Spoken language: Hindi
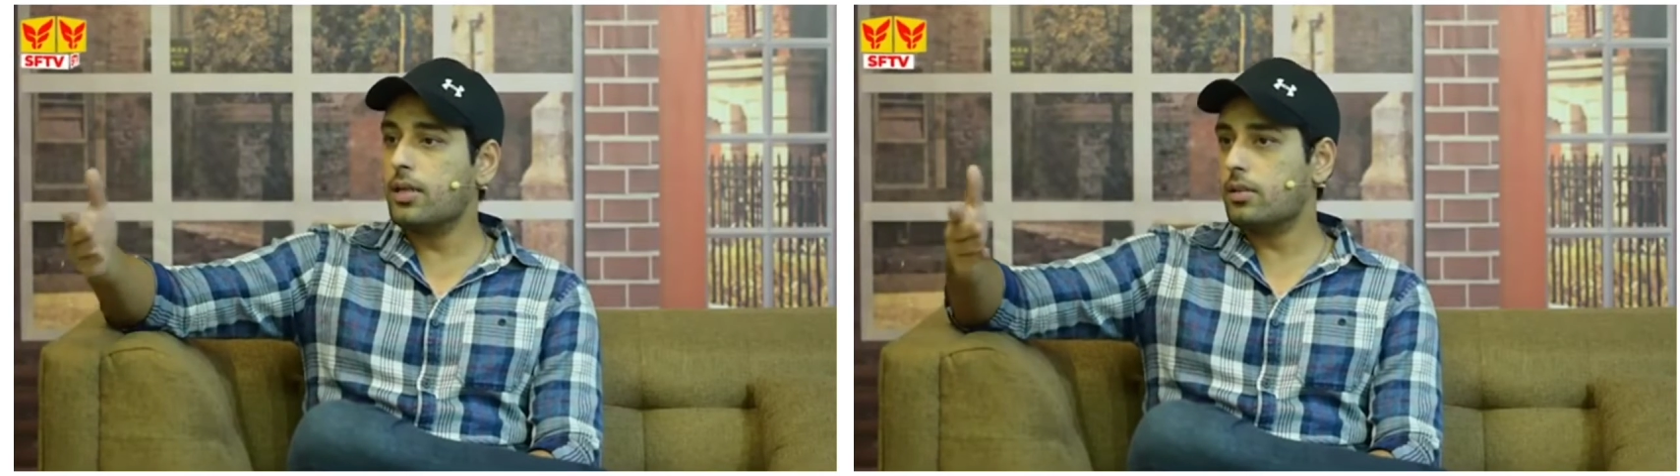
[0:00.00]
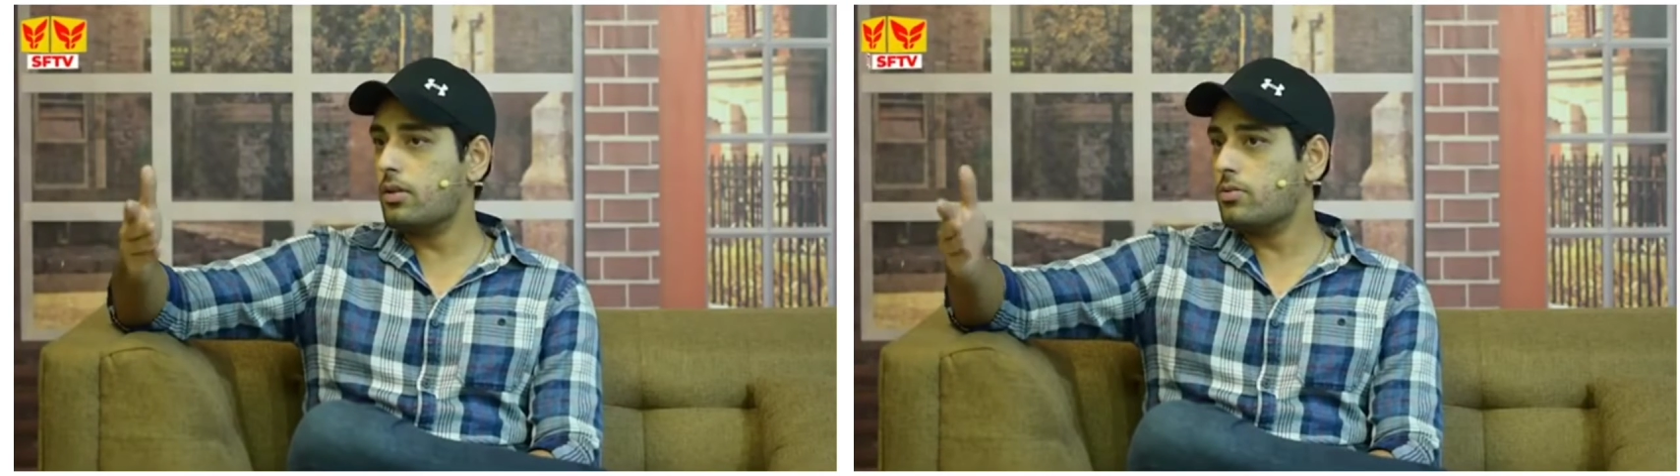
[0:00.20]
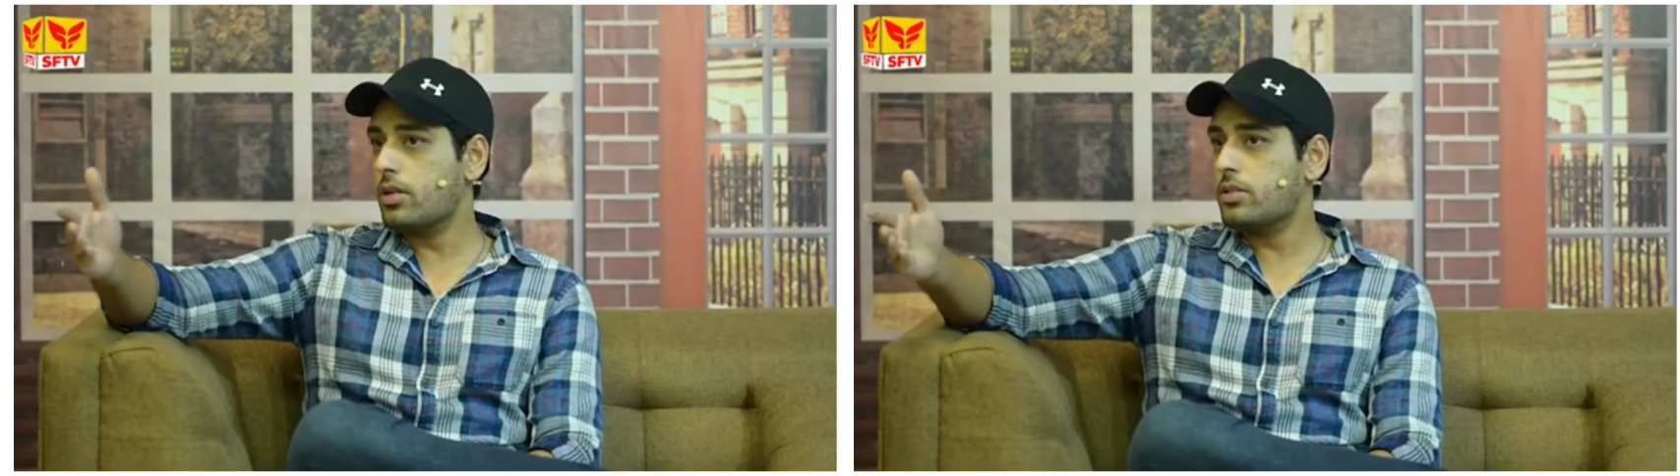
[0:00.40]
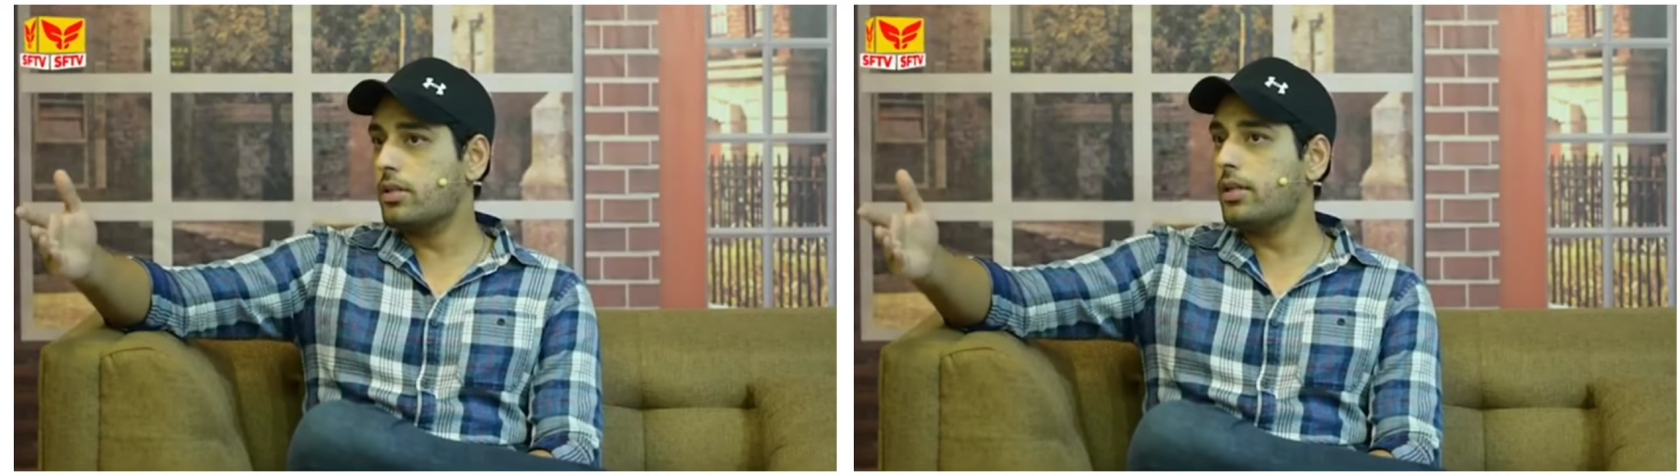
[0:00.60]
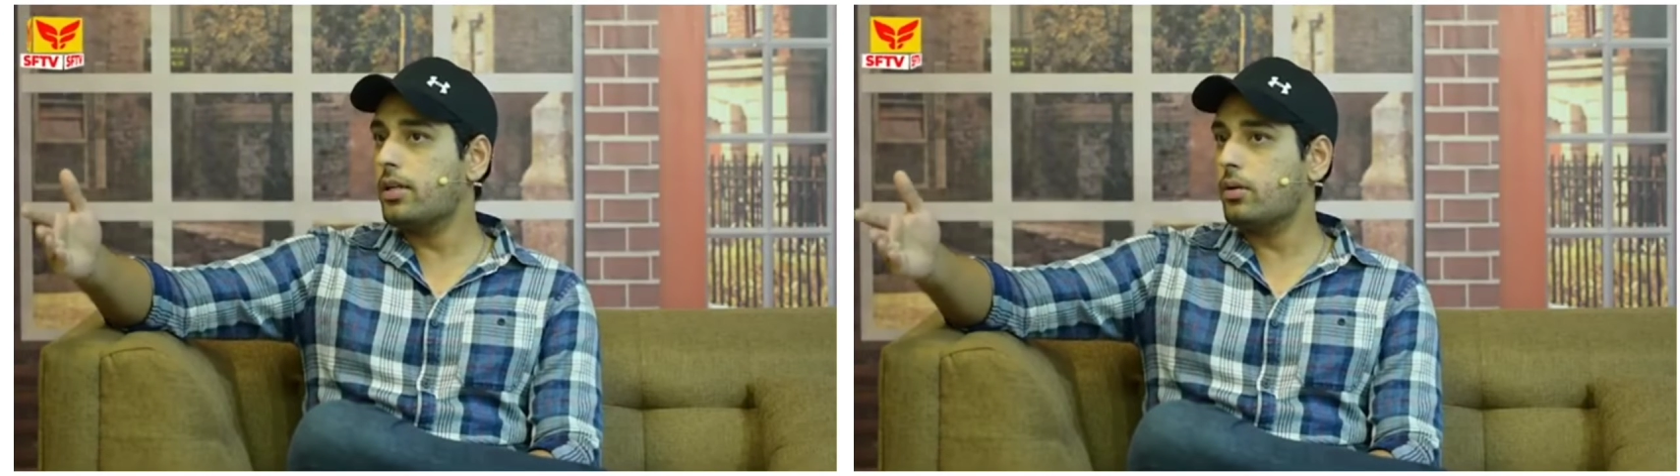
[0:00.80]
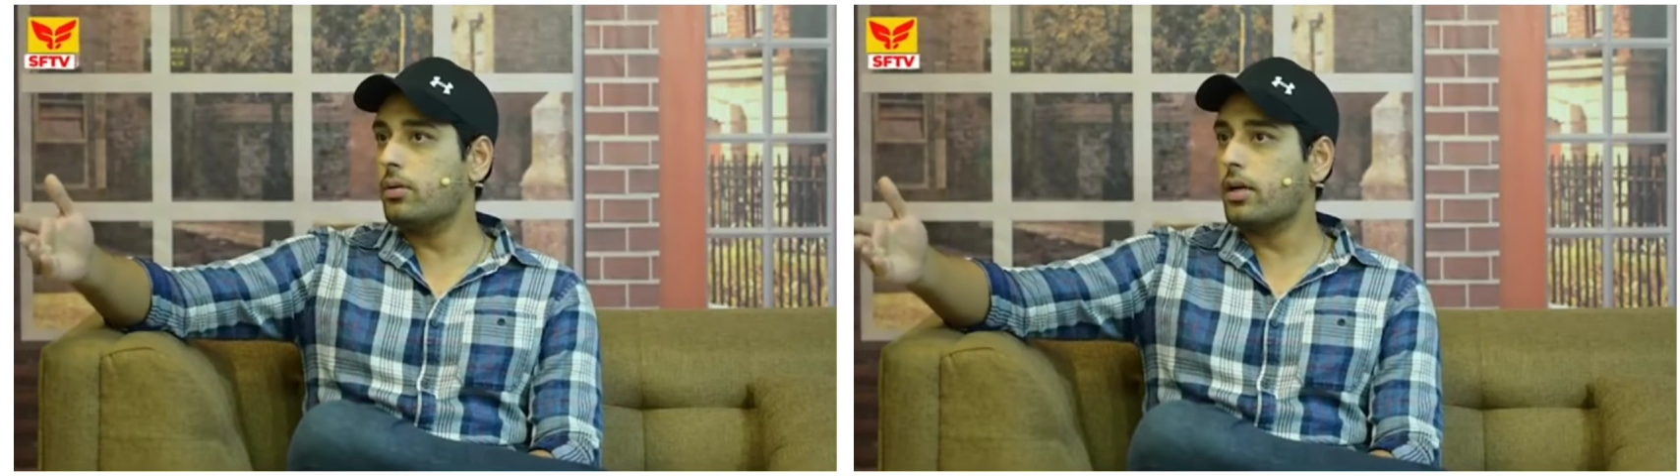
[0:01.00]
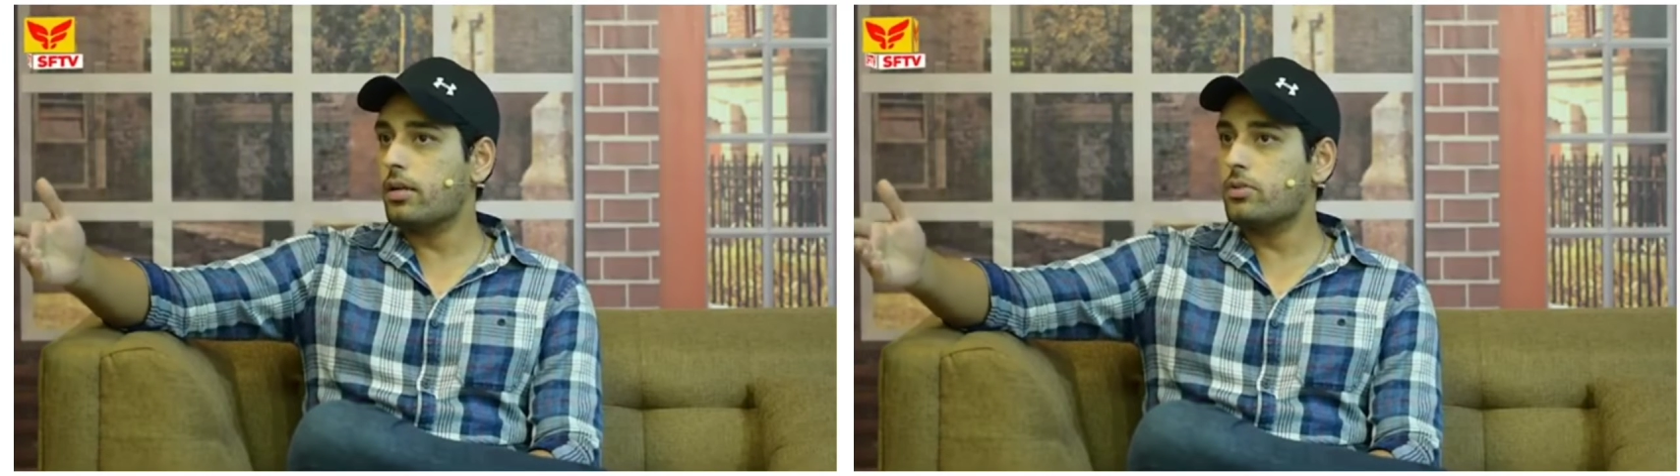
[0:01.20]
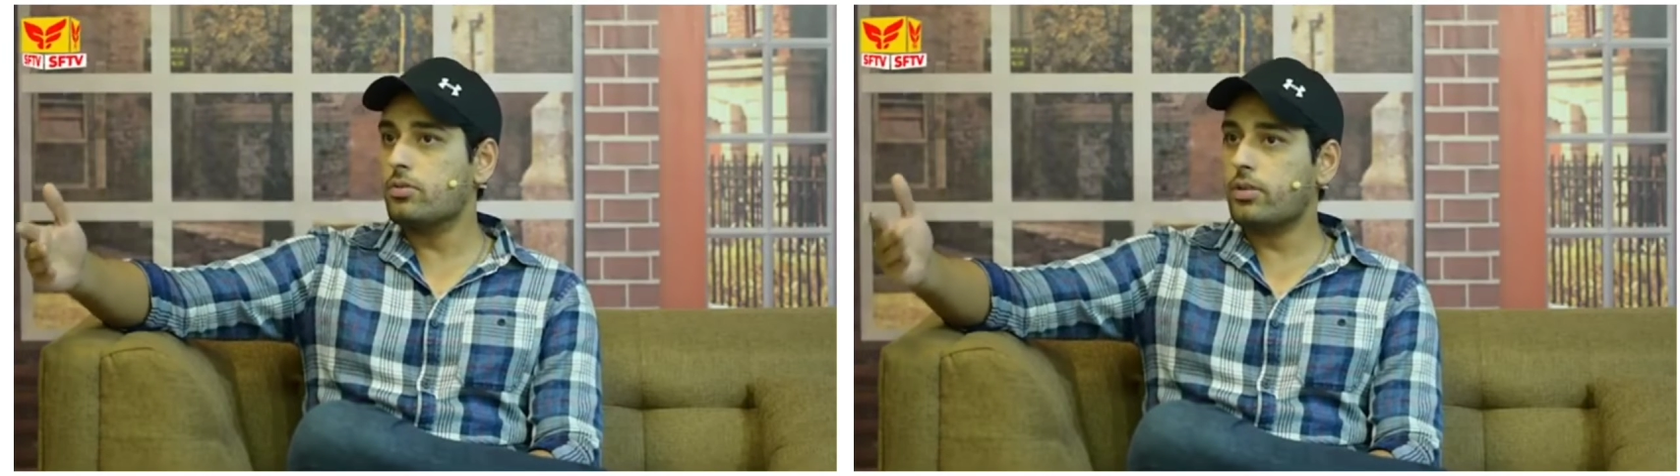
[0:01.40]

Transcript: बात कर रहा हूँ जो आजकल हीरो आ रहे हैं हम्म।